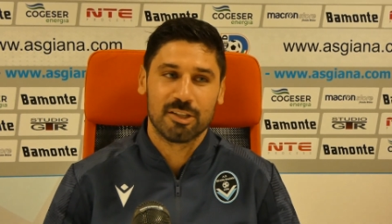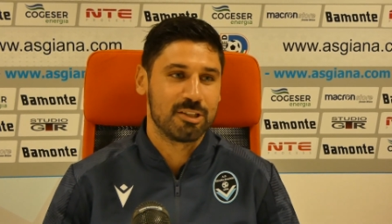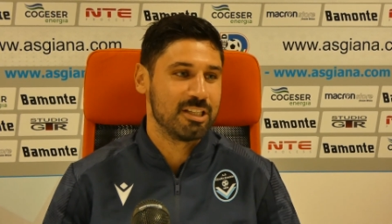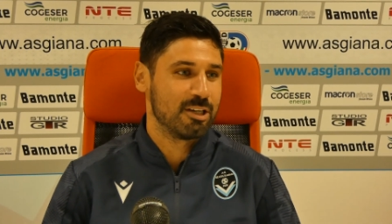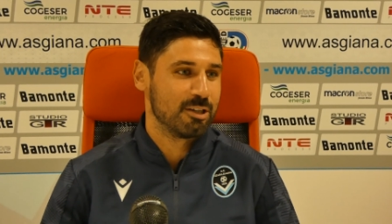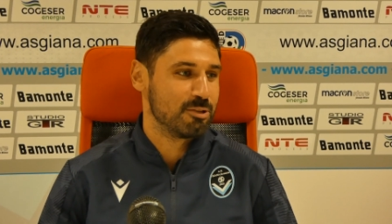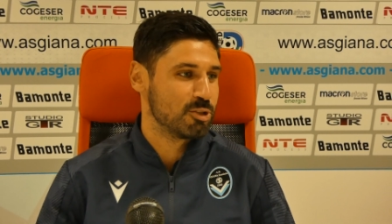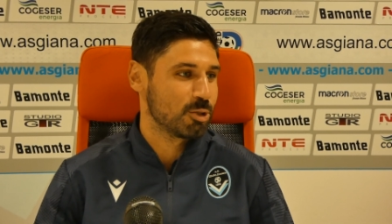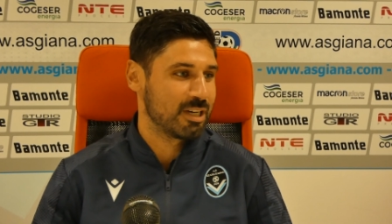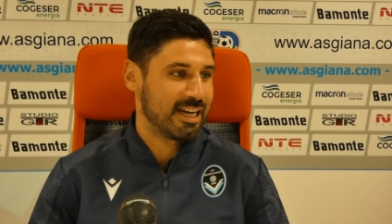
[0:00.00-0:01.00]
io ti dico,
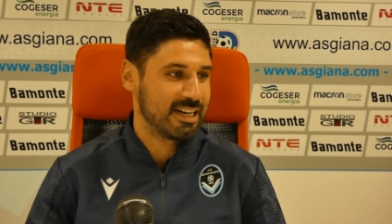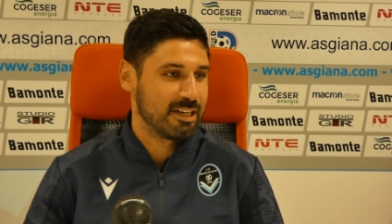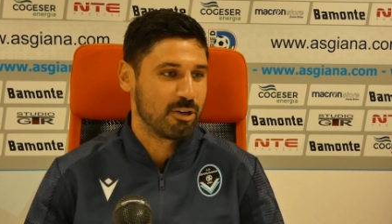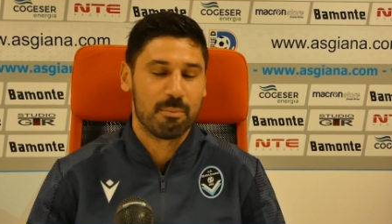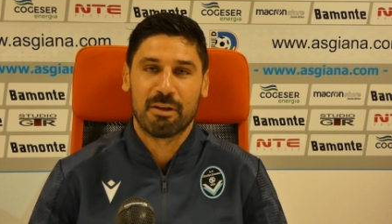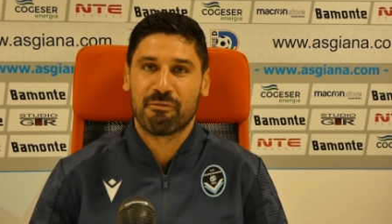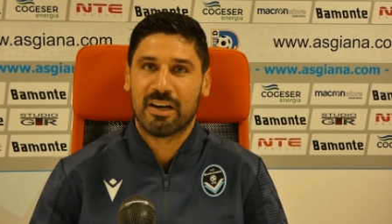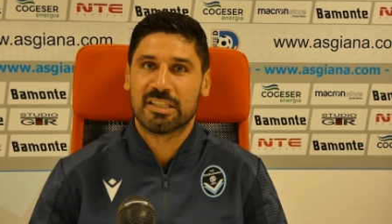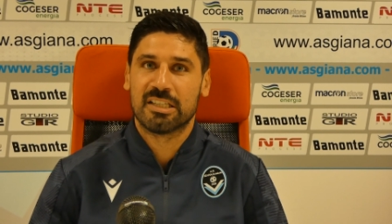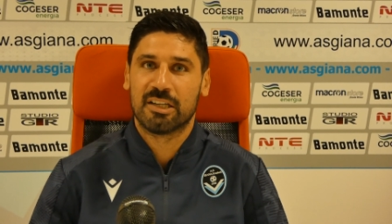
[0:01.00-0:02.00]
giocare non è mai
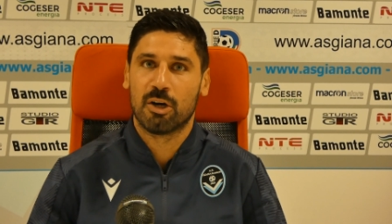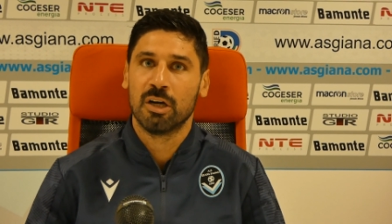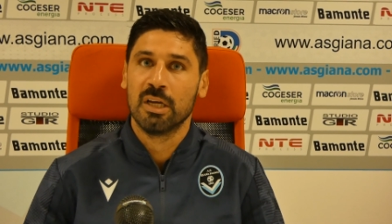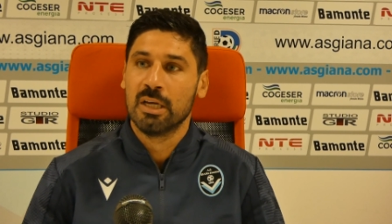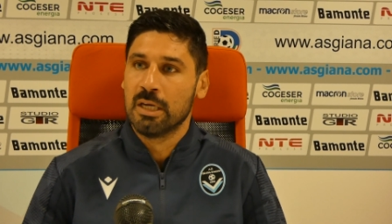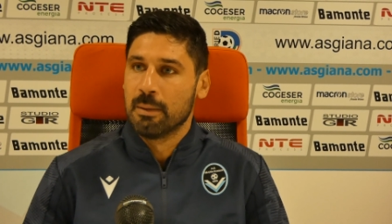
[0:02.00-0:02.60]
facile, no?